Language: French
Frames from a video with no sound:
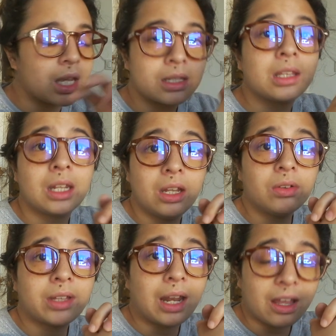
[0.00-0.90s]
Et cette
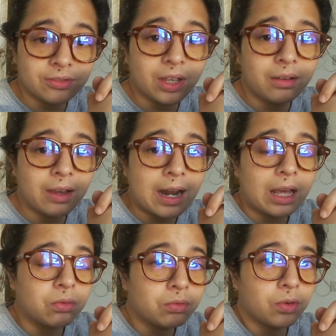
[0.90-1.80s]
cliente, elle l'a fait, elle
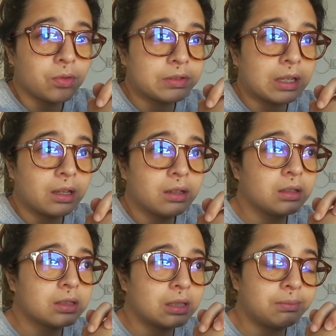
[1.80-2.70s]
a confronté
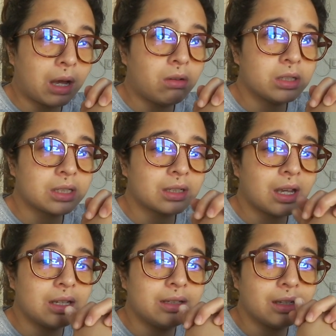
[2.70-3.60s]
ses parents à cette
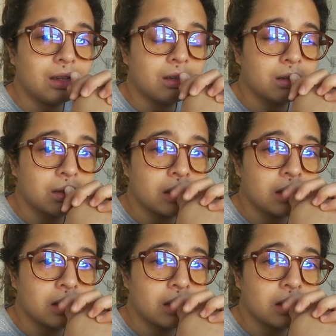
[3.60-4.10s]
réalité